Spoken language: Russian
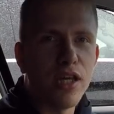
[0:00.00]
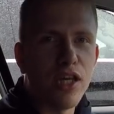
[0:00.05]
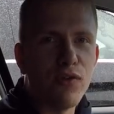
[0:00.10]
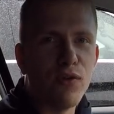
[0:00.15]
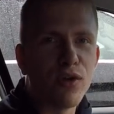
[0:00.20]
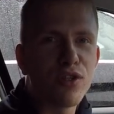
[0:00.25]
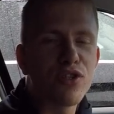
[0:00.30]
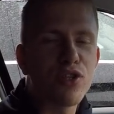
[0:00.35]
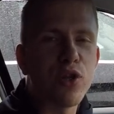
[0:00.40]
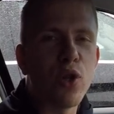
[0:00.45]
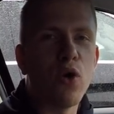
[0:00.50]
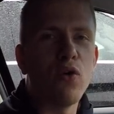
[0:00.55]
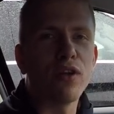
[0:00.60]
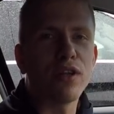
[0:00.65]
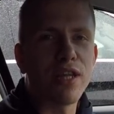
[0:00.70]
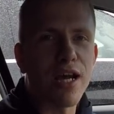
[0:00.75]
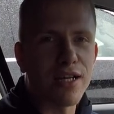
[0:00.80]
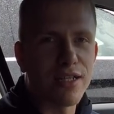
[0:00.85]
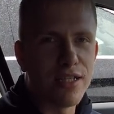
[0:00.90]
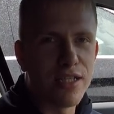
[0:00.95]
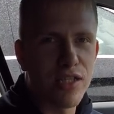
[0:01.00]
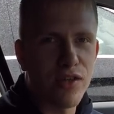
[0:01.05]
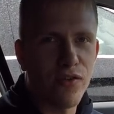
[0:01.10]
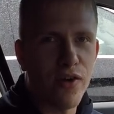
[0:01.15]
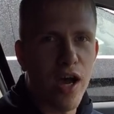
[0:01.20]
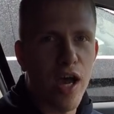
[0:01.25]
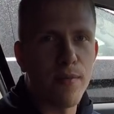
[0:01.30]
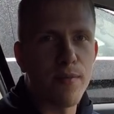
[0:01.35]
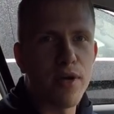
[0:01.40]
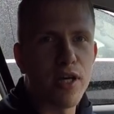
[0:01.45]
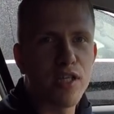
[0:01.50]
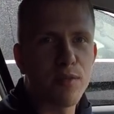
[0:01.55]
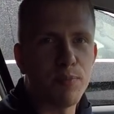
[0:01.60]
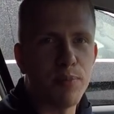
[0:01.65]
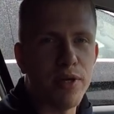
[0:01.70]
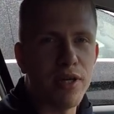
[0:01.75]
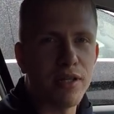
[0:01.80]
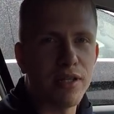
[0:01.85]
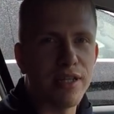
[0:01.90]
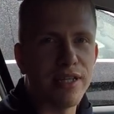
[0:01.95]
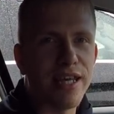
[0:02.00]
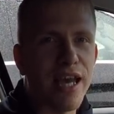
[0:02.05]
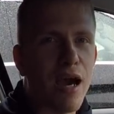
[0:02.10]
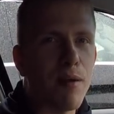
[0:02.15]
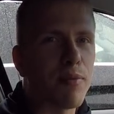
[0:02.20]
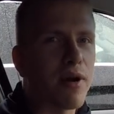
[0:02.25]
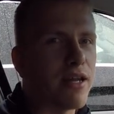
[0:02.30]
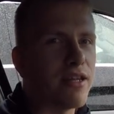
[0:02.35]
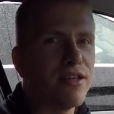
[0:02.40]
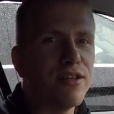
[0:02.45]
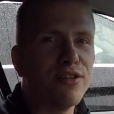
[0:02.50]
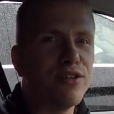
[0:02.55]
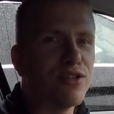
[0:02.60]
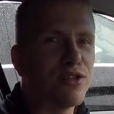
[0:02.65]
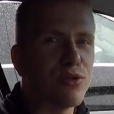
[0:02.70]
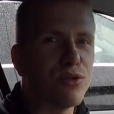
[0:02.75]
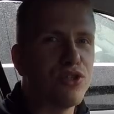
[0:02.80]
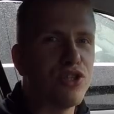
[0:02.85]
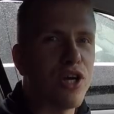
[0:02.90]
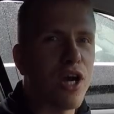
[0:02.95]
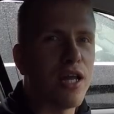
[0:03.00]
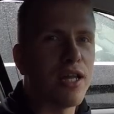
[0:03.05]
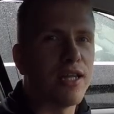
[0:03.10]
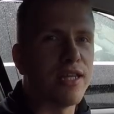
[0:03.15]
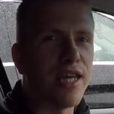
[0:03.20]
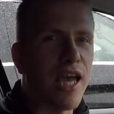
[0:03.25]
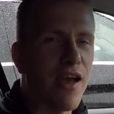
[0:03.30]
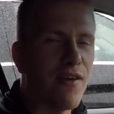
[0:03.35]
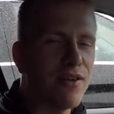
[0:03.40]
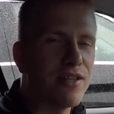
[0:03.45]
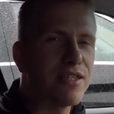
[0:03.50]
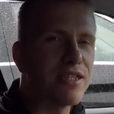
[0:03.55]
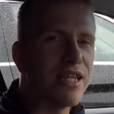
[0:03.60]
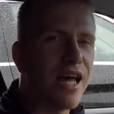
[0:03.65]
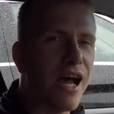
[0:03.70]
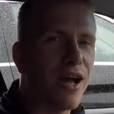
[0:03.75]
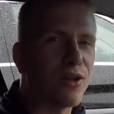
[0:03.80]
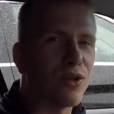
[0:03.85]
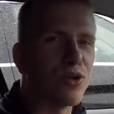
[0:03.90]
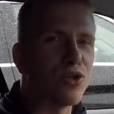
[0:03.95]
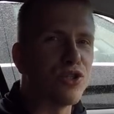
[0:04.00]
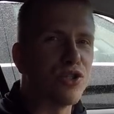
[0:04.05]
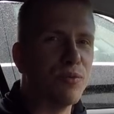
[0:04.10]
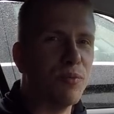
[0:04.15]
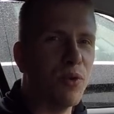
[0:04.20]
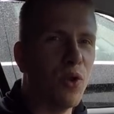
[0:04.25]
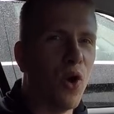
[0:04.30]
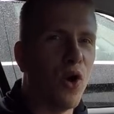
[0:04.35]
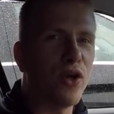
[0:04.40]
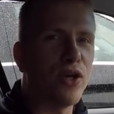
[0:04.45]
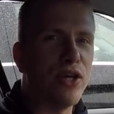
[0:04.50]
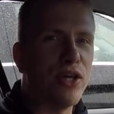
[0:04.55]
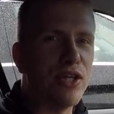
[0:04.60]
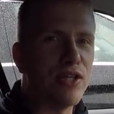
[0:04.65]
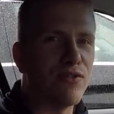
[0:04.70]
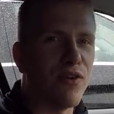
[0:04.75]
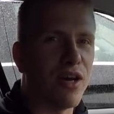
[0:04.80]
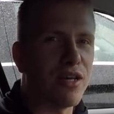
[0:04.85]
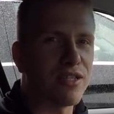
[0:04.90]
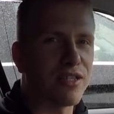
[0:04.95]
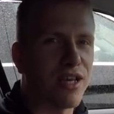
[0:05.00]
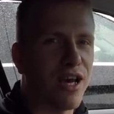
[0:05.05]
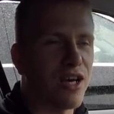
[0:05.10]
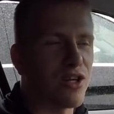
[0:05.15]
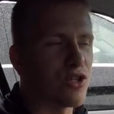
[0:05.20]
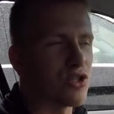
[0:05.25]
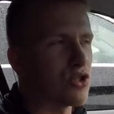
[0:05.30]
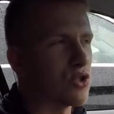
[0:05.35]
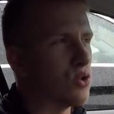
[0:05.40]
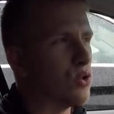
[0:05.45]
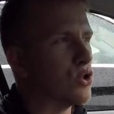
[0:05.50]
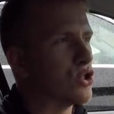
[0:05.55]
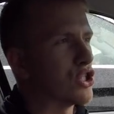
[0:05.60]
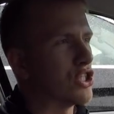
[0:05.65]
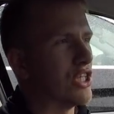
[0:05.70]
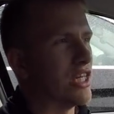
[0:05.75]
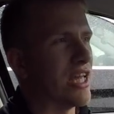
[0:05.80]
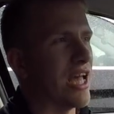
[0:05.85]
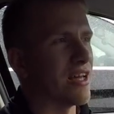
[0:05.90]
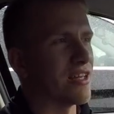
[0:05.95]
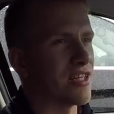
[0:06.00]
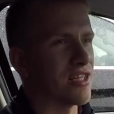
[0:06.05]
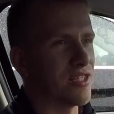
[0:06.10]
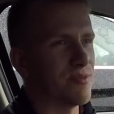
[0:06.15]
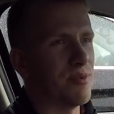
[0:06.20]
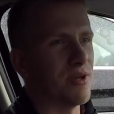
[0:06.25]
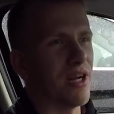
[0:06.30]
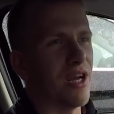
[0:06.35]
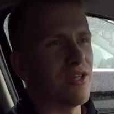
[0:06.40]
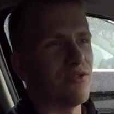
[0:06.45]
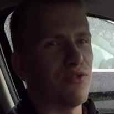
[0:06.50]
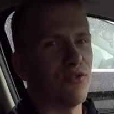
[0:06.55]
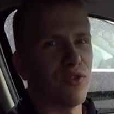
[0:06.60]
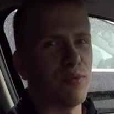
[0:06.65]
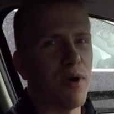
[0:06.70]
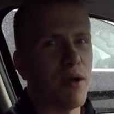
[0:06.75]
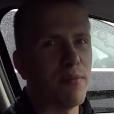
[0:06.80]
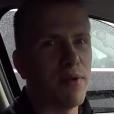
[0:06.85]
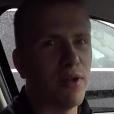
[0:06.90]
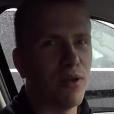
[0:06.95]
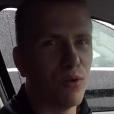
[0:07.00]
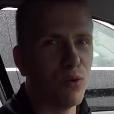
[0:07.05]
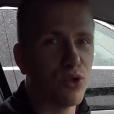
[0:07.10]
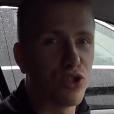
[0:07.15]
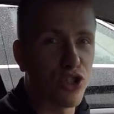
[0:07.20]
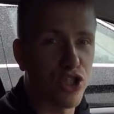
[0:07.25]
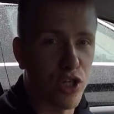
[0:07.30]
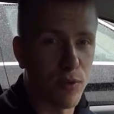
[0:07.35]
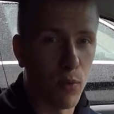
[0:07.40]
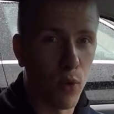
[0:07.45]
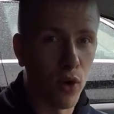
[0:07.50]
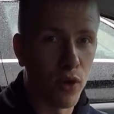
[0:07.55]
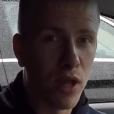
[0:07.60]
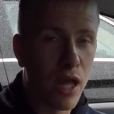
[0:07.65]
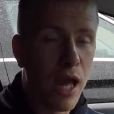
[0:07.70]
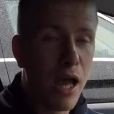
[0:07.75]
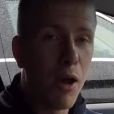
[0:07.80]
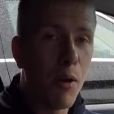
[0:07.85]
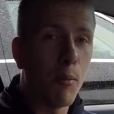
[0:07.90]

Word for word: И вот слово так называемые эксперты я обронил не случайно. Я ведь знаю то, что многие из вас скажут, слушай, да я разбираюсь в автомобиле лучше, чем он.